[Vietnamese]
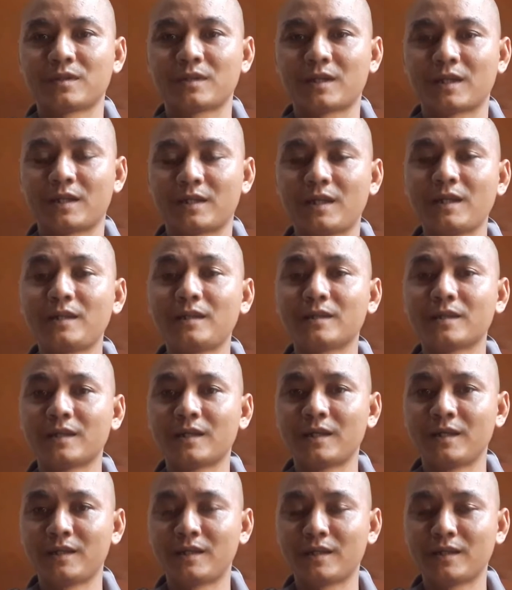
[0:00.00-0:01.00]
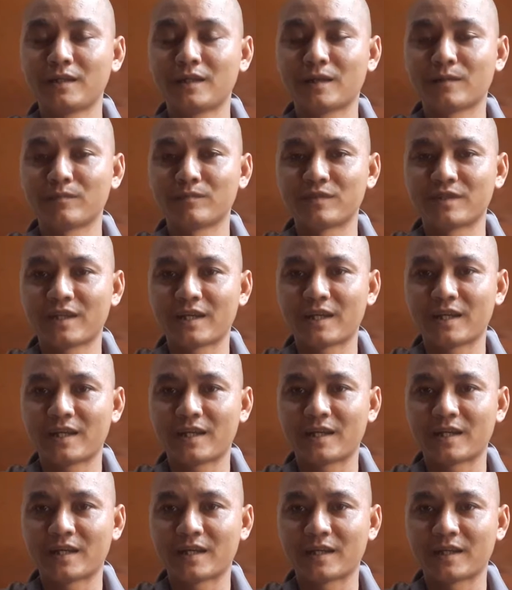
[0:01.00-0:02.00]
thì thích đi những dòng
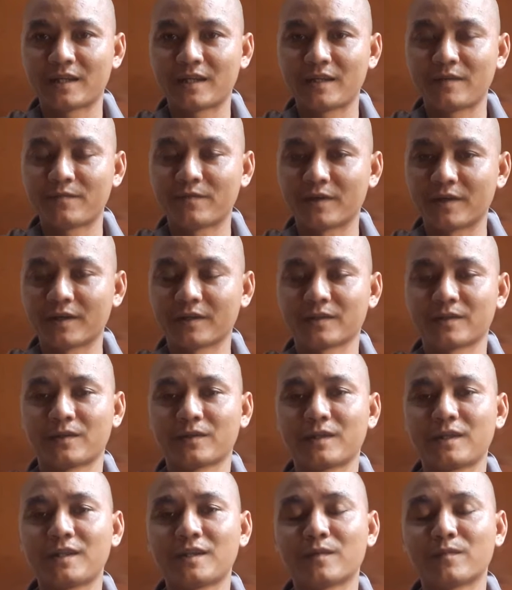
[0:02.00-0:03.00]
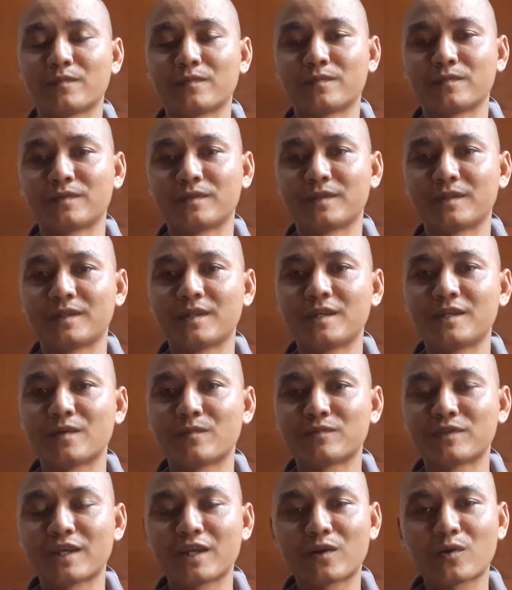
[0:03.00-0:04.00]
xe là đi phượt nó thích dòng đi
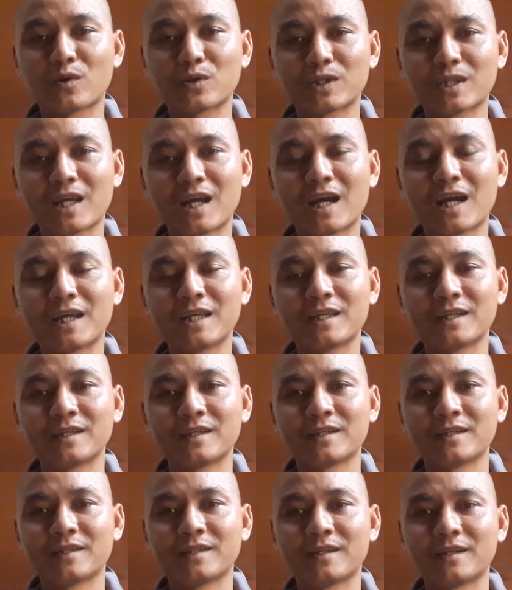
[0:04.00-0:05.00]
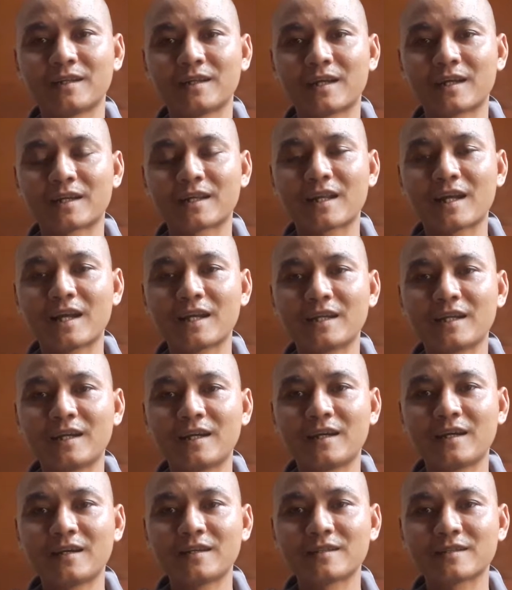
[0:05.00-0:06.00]
dòng xe con tay rồi là
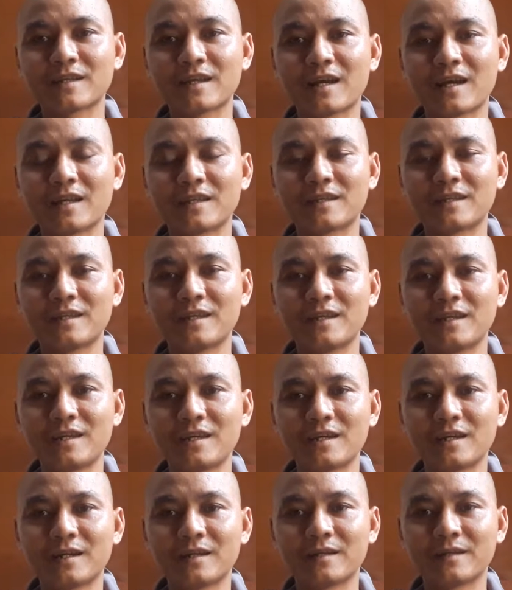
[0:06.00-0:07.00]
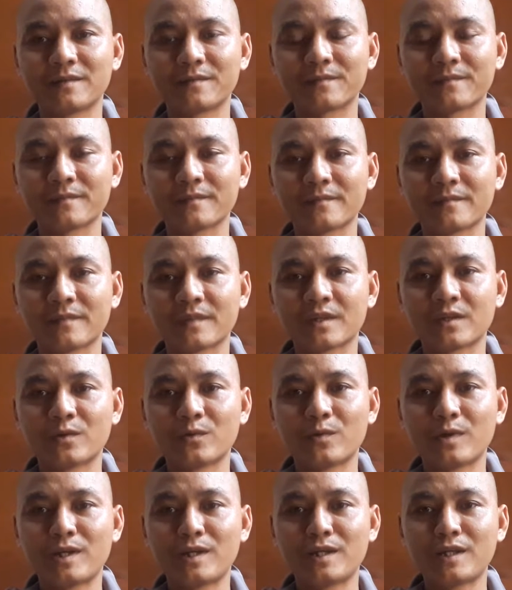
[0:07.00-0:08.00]
rider xa chia
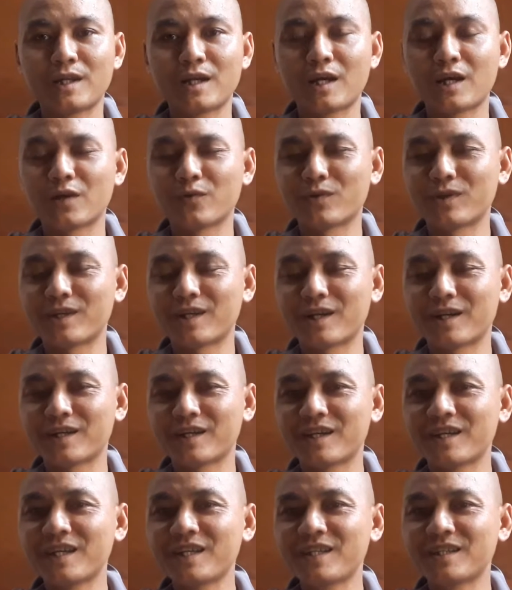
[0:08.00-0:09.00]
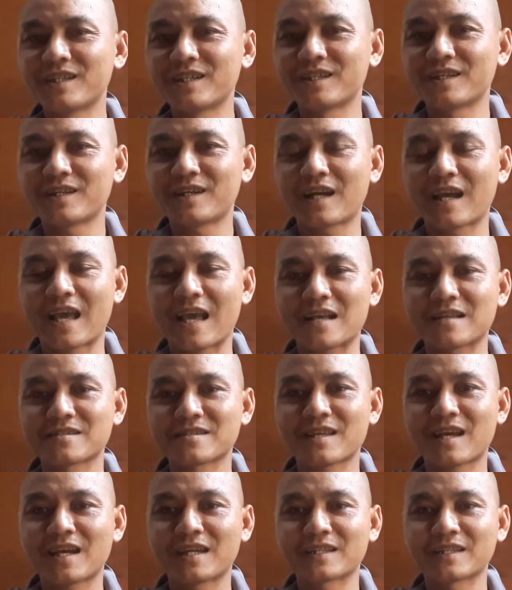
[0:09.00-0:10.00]
winner winner ít gì đó
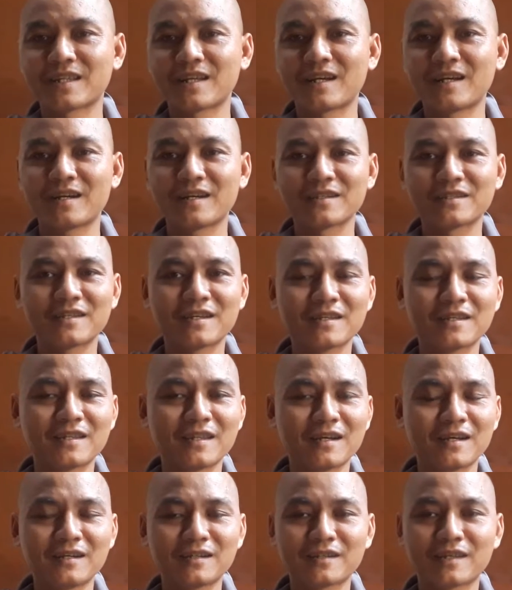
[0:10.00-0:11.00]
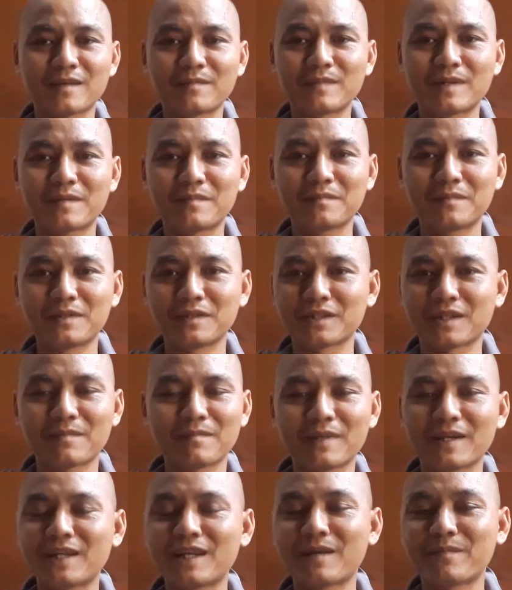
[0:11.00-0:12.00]
exciter exciter 150
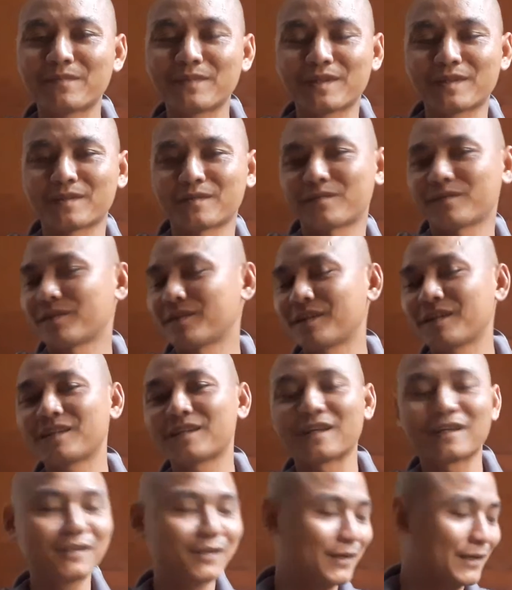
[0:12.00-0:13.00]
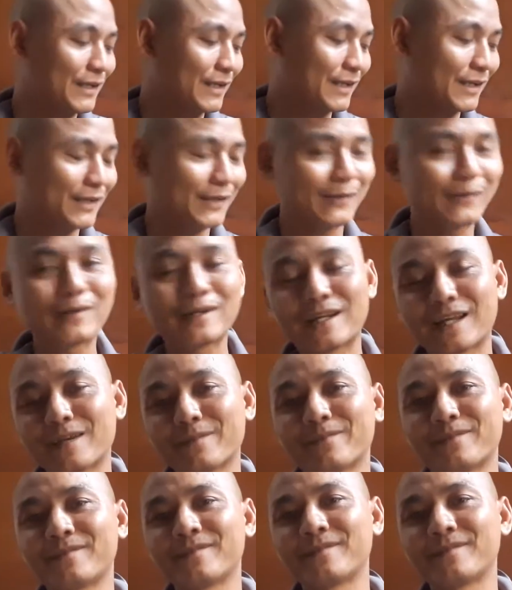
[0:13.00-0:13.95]
175 cái chuyện đó là có anh em